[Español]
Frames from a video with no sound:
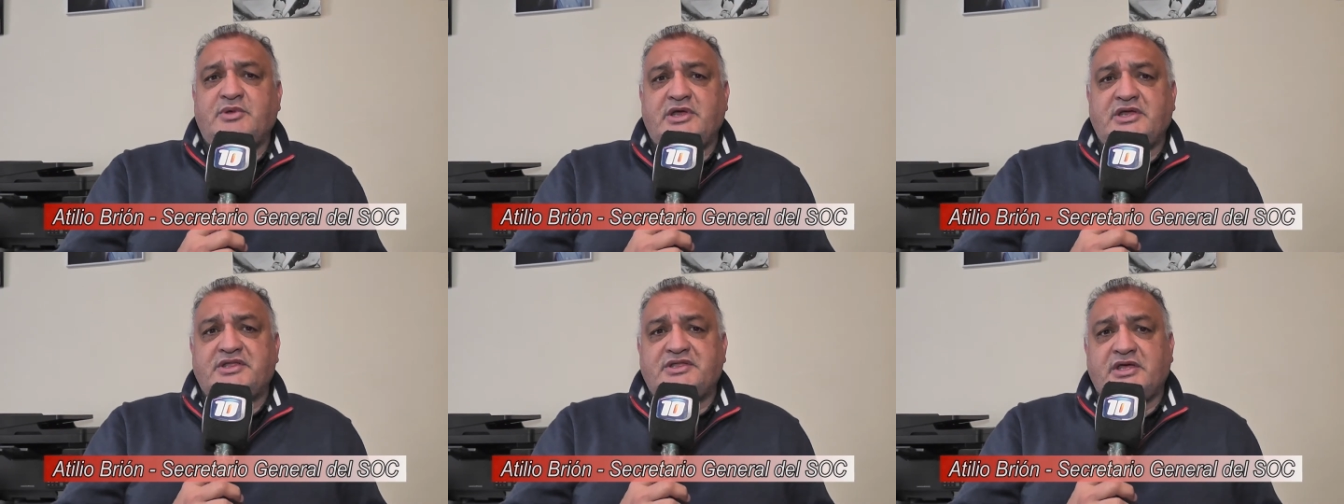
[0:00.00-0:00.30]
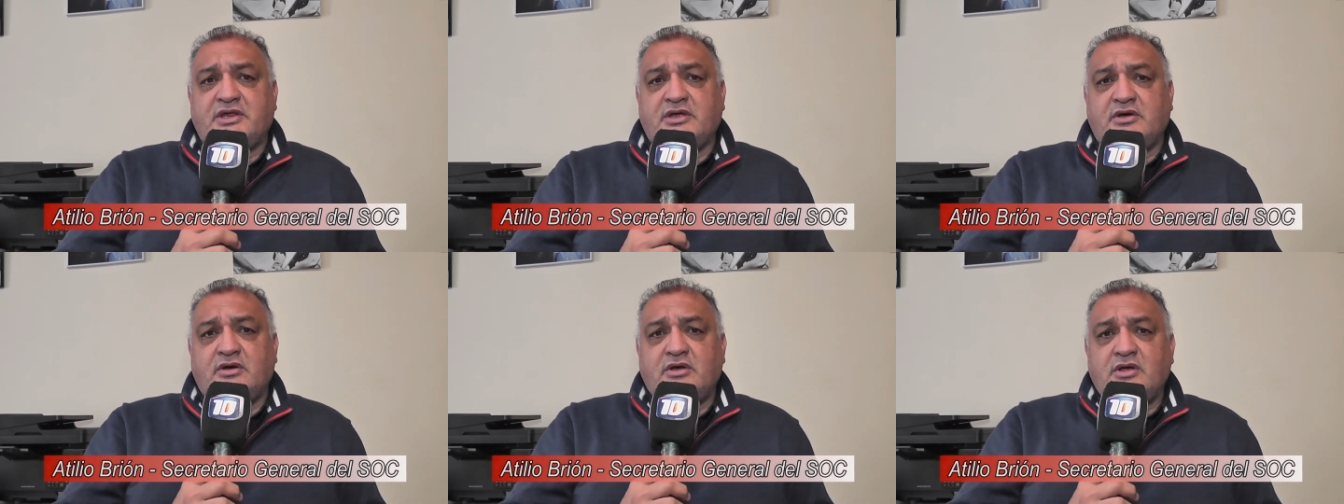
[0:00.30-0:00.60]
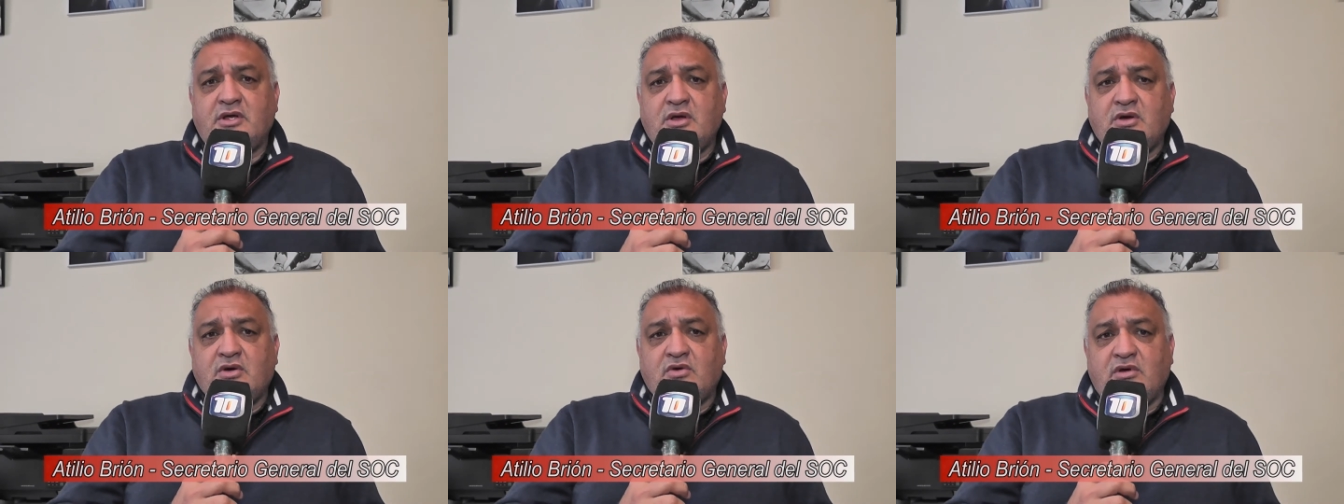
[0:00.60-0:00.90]
Ministerio
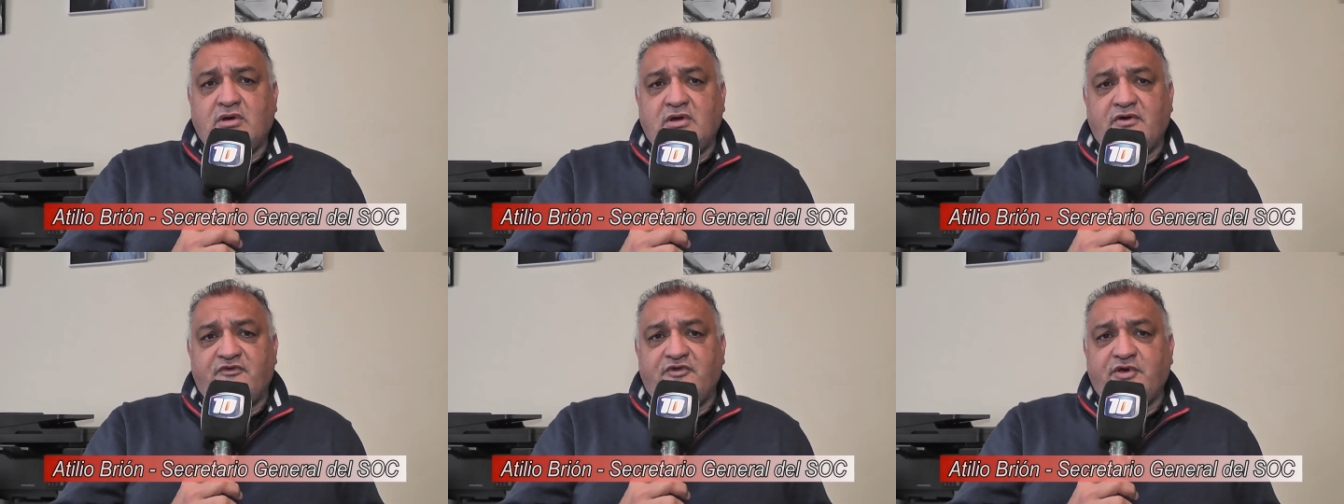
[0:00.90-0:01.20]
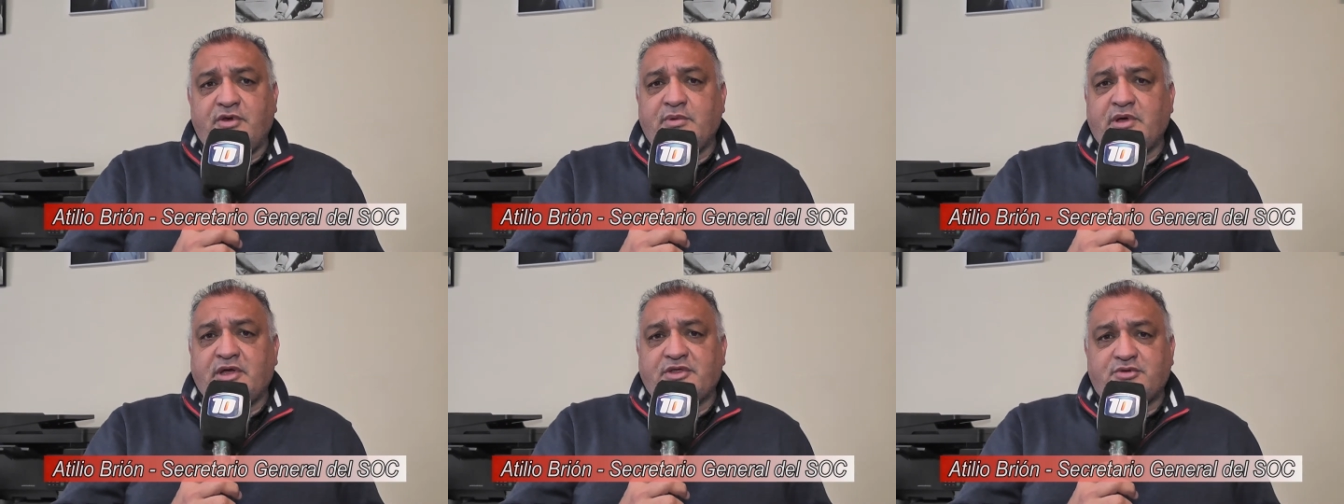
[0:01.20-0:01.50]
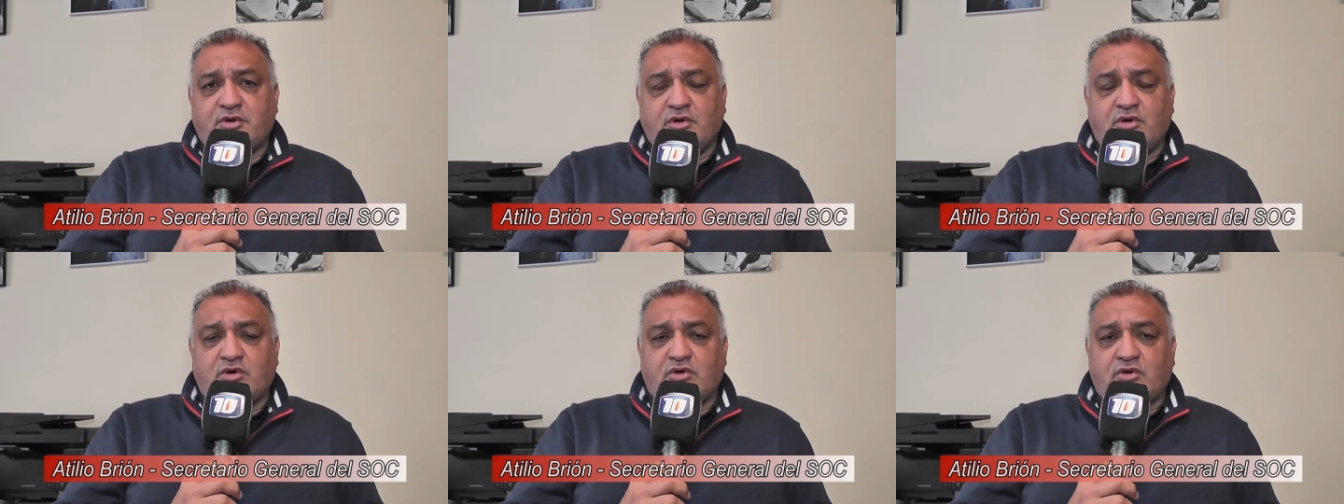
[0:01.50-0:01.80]
con la firma de
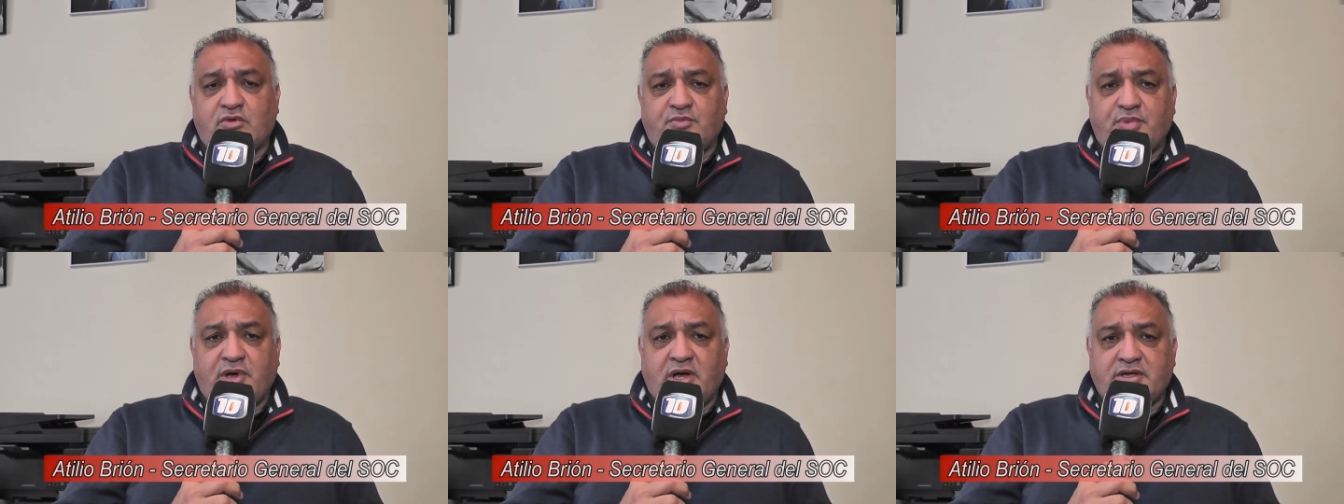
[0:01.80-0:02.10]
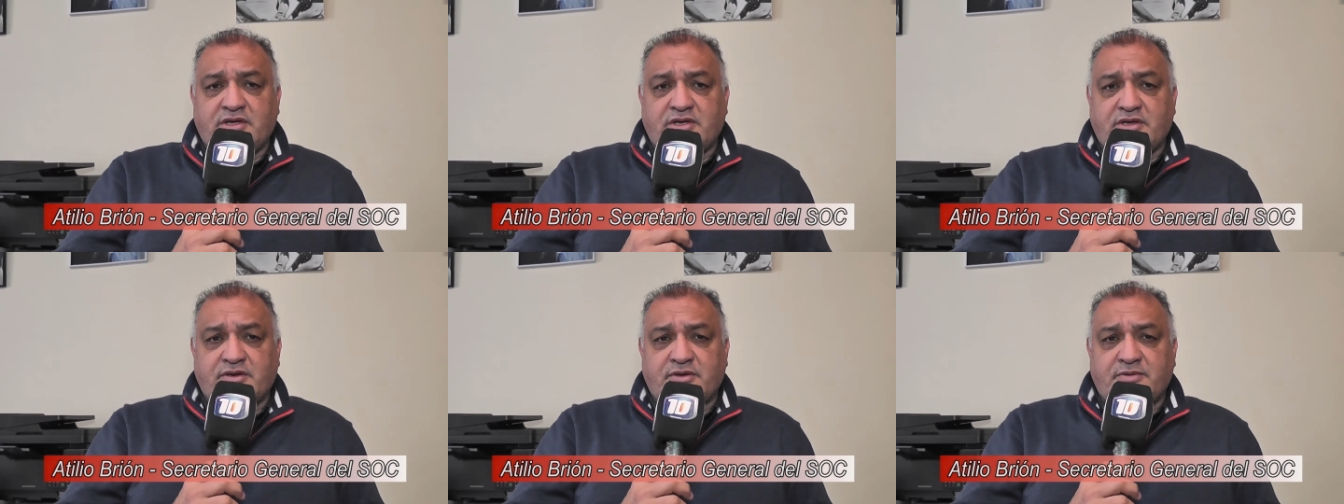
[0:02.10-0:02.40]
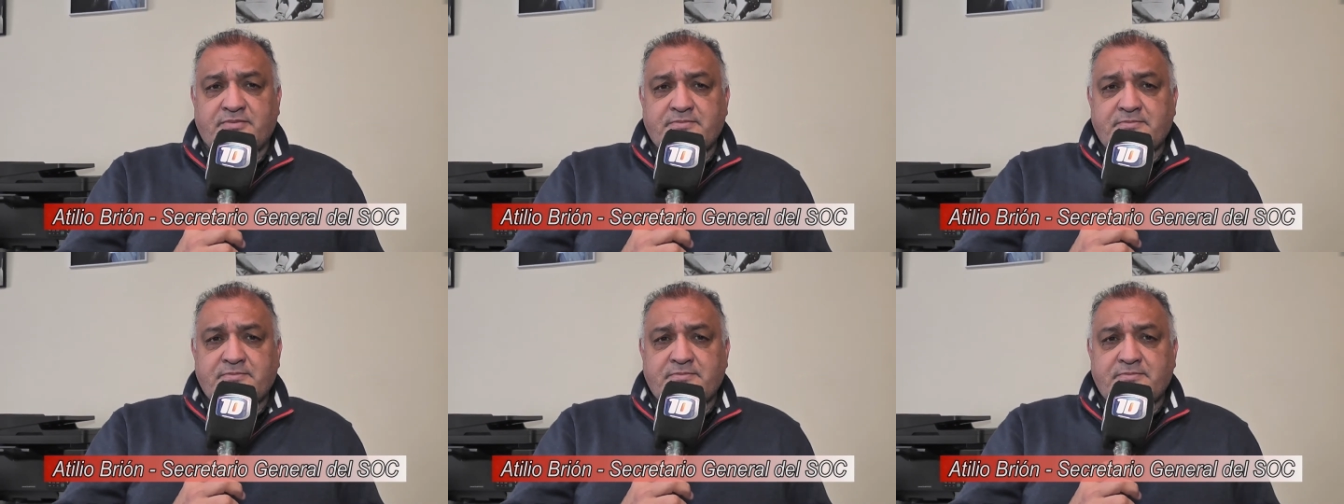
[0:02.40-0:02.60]
todos los compañeros.